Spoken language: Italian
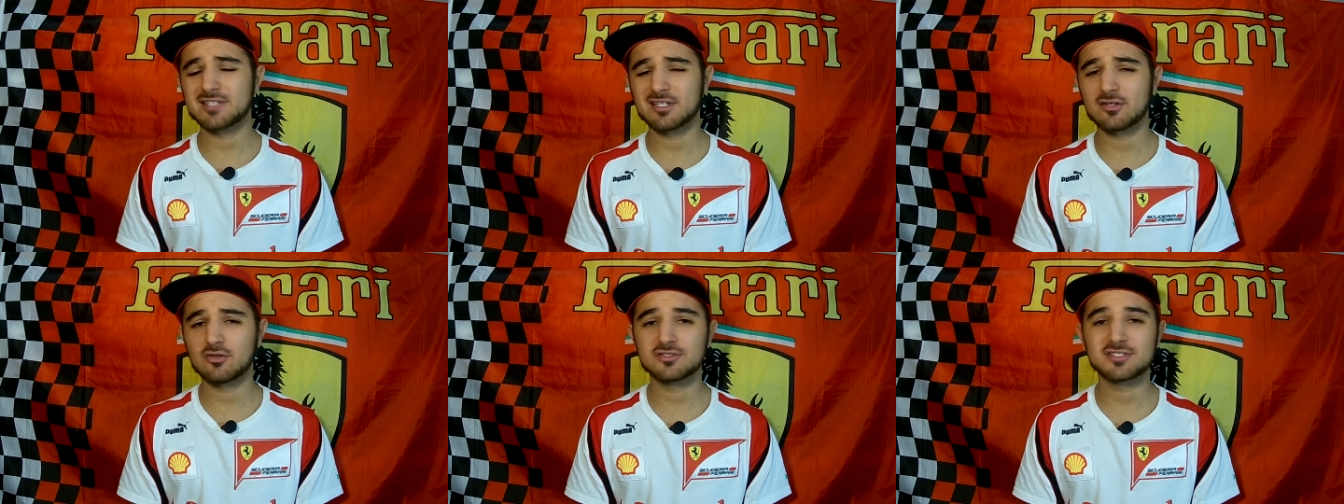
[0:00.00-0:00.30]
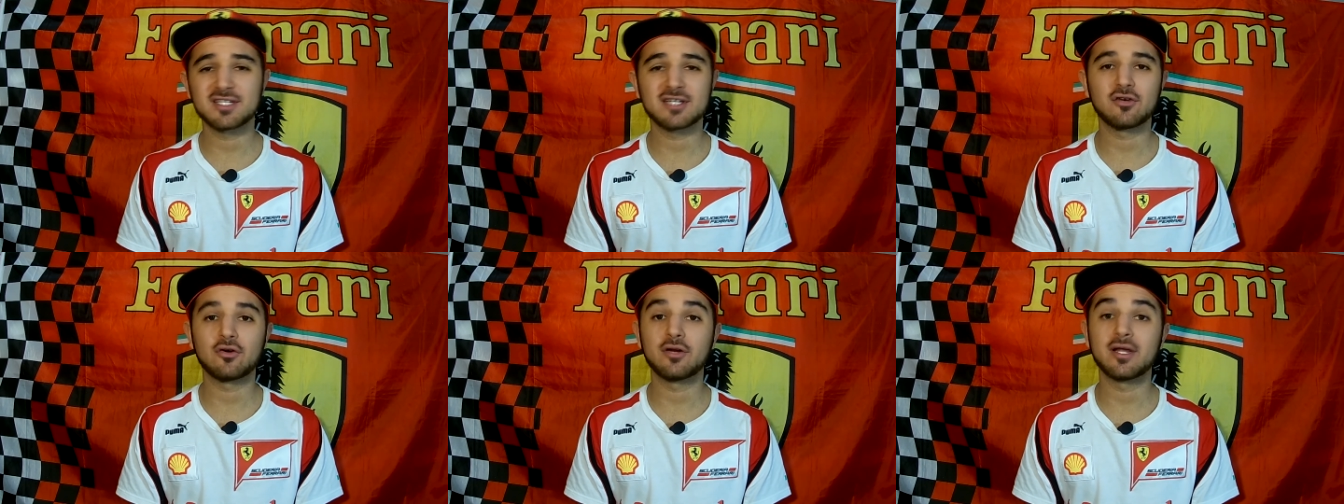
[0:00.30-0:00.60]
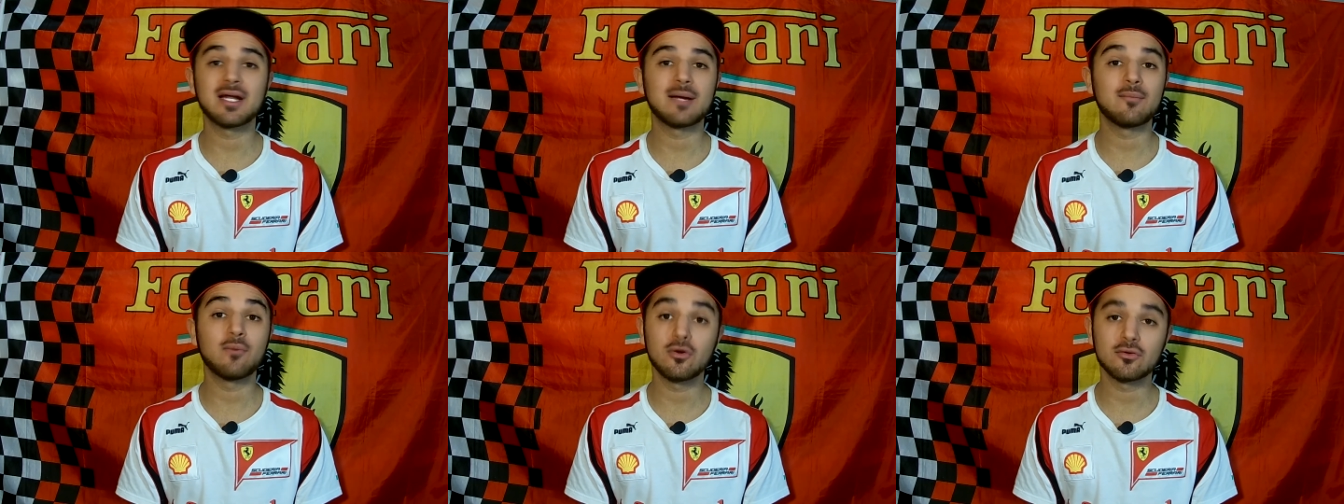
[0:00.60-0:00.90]
questa cosa
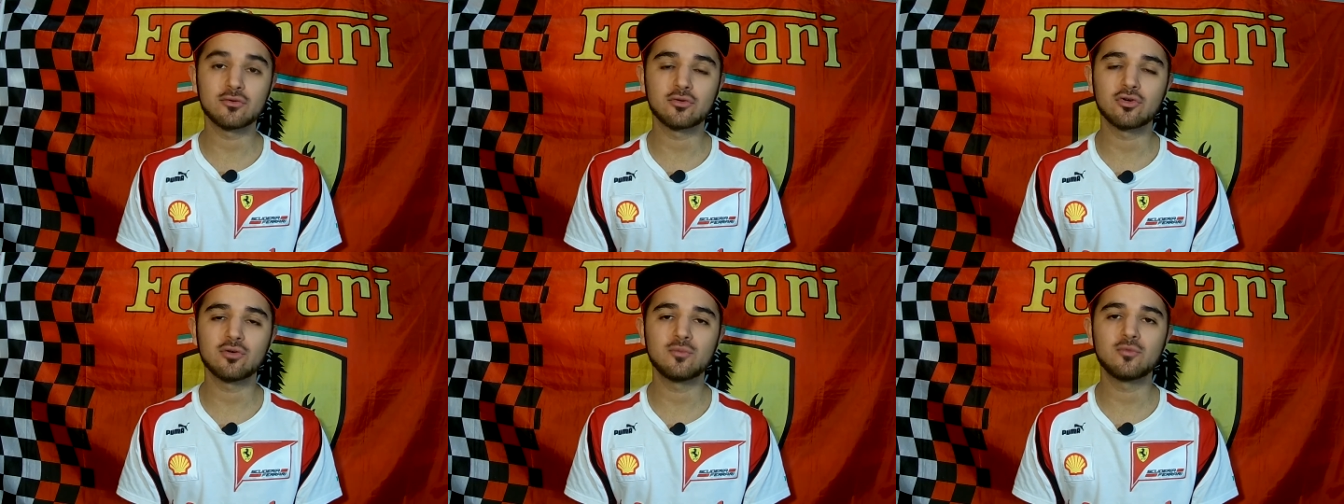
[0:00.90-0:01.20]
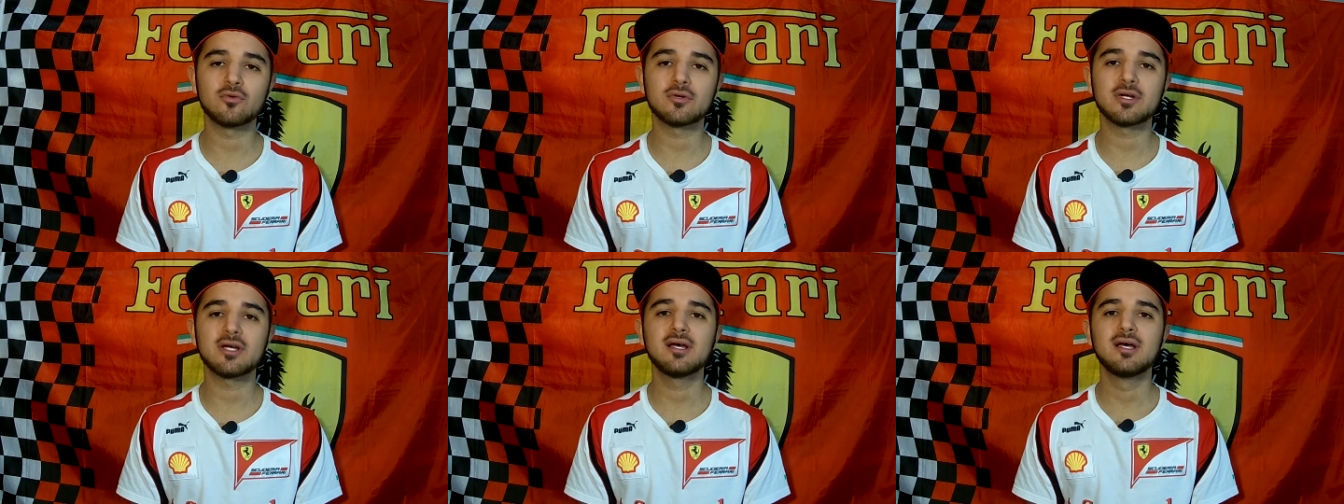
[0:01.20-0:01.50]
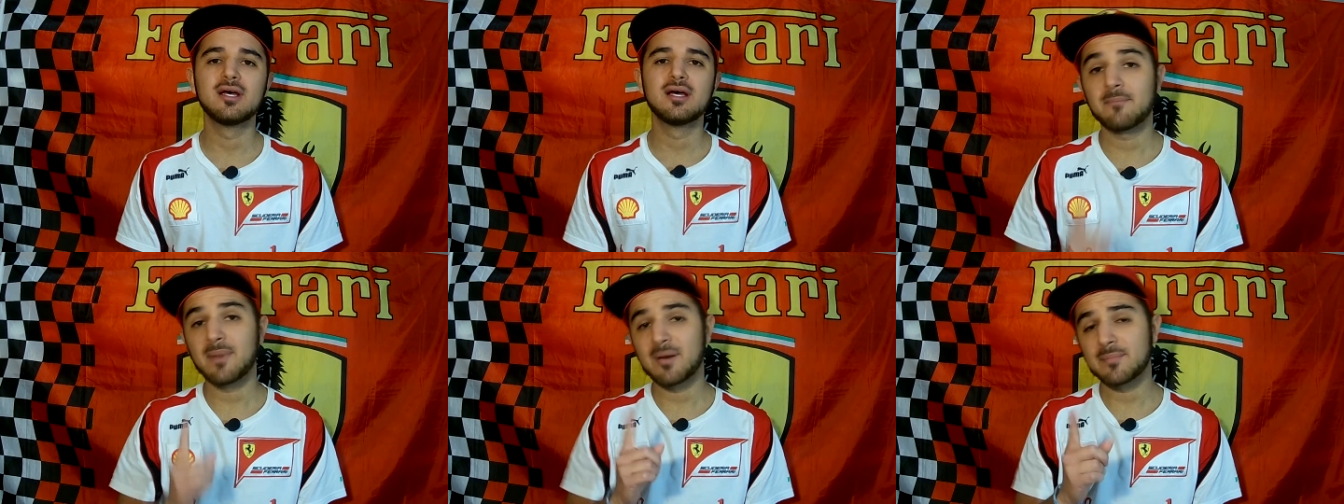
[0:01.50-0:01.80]
non era molto comune,